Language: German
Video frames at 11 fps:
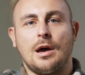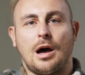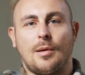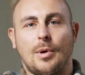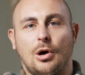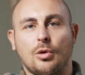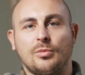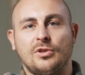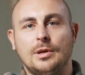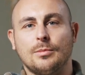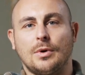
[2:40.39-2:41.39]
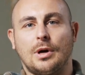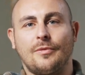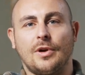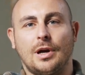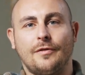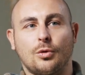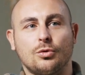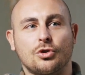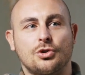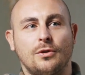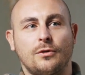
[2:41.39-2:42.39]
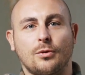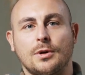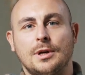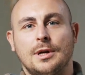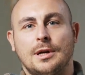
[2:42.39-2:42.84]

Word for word: Aber auch im Team haben wir einfach Unterstützung.